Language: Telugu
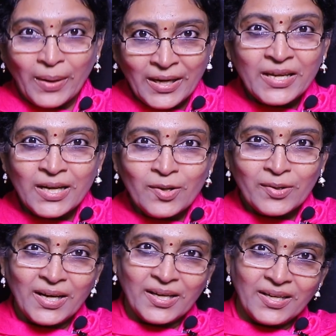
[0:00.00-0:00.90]
మన ఇల్లు
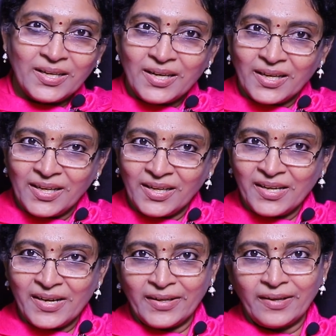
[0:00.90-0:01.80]

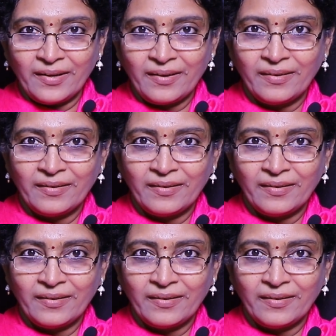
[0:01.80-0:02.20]
కళకళలాడాలి అంటే